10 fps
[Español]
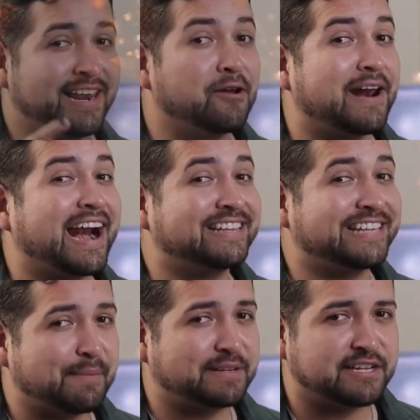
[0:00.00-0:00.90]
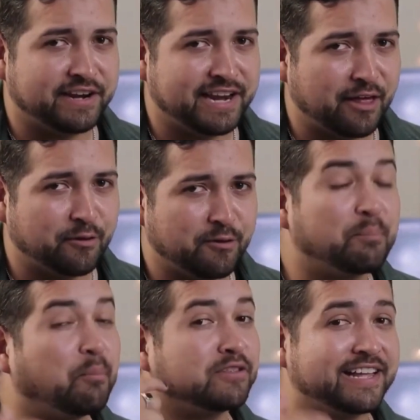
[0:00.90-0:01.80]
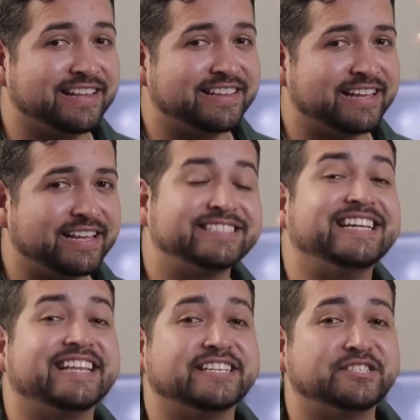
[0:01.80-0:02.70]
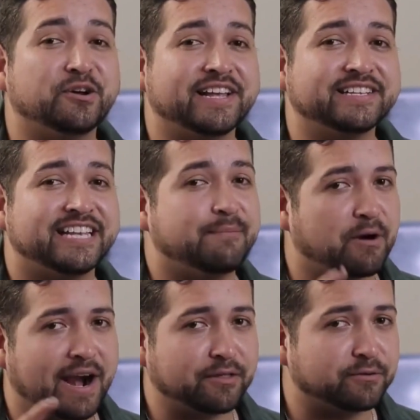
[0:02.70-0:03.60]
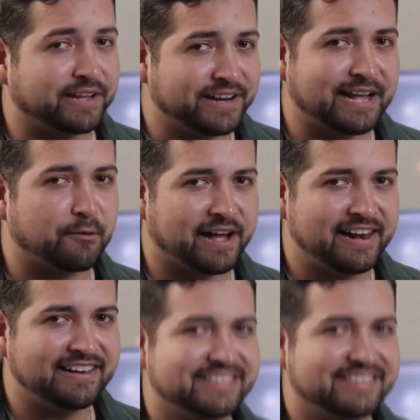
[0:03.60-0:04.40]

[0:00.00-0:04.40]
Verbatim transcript: ¿Quieres lograr cantar más afinado, potente, sin tensiones y mejorar tu técnica vocal?